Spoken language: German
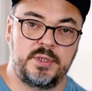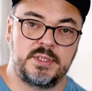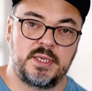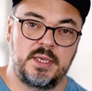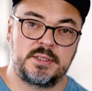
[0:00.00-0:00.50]

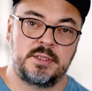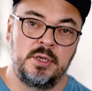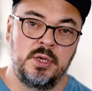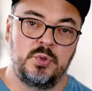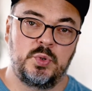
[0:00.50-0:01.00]
Das heißt,
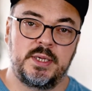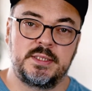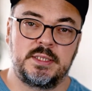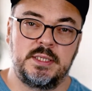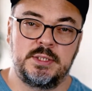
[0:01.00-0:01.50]
du
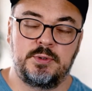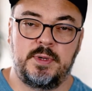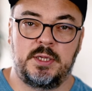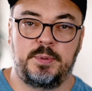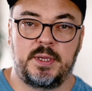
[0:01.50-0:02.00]
kannst den
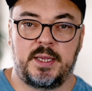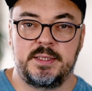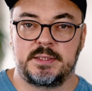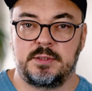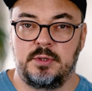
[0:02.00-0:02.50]
ISO-Wert begrenzen,